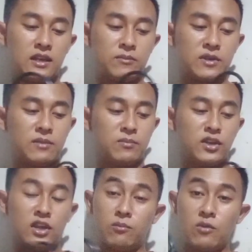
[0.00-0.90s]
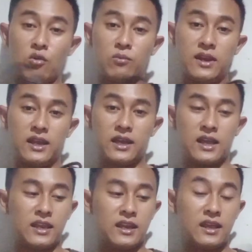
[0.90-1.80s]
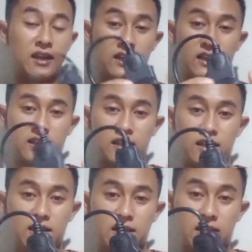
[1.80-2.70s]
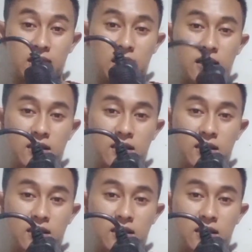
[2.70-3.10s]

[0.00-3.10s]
teman-teman yang mau beli kayak ginian nih ya